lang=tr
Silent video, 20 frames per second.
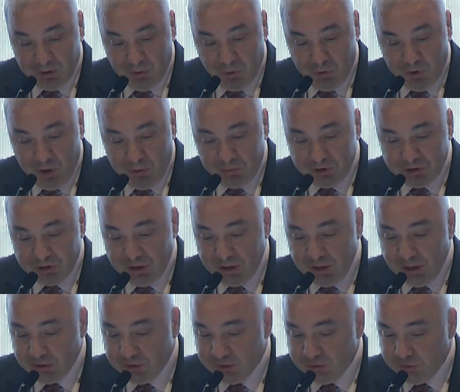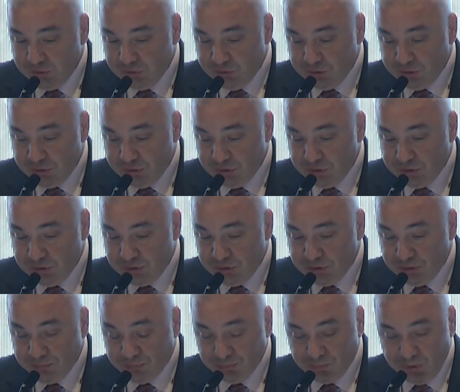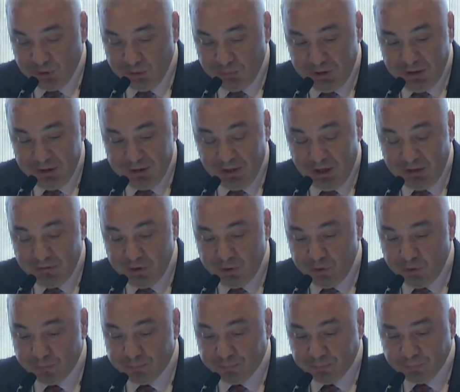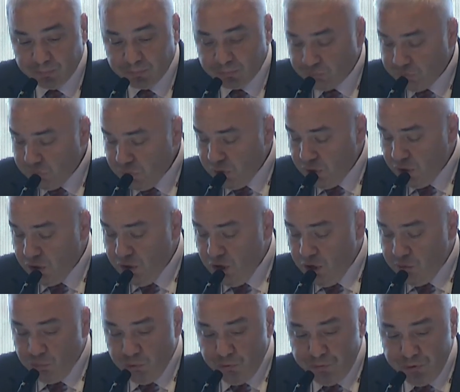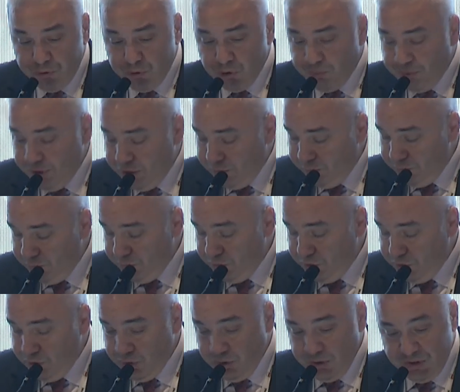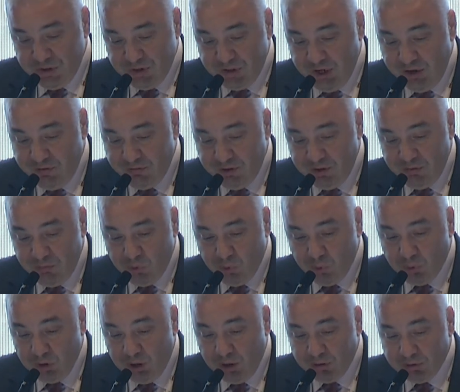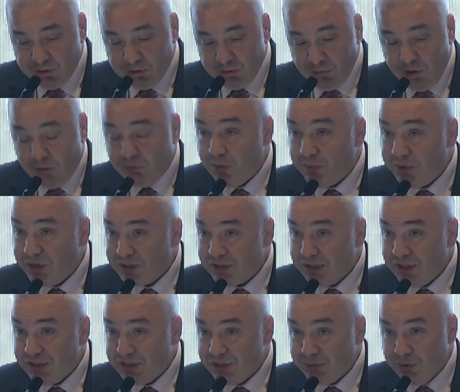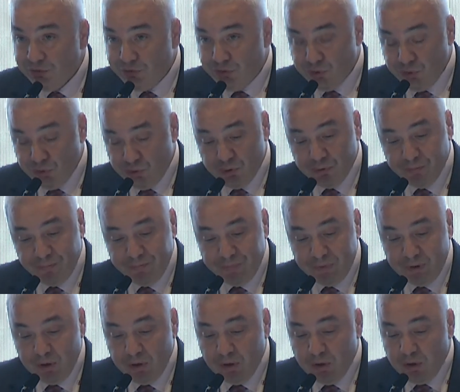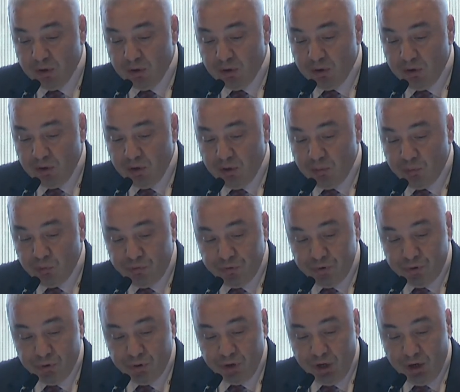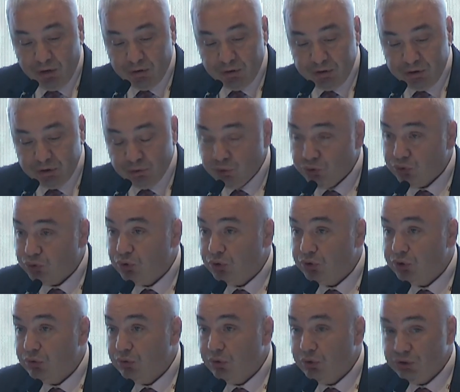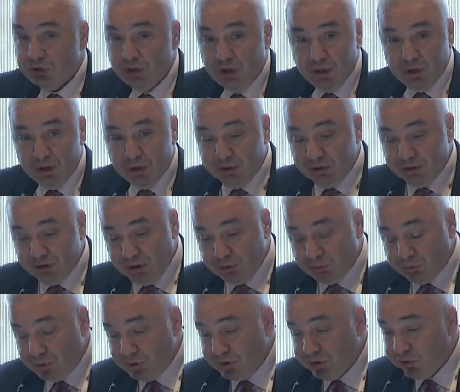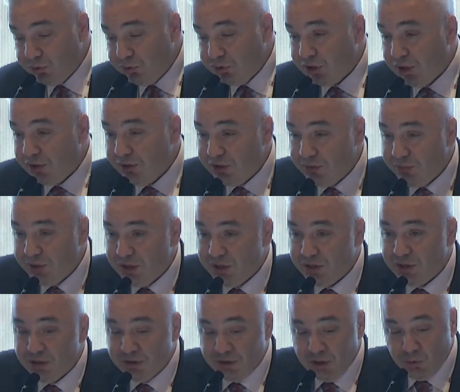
da önemli şeyler, e, bilgiler veriyor. Bu figür benim e, sevdiğim, kullandığım ama biraz eski bir figür. E, bu figürü yaklaşık 3-4 yıl önce Ankara Ticaret Odası'nın düzenlediği bir etkinlikte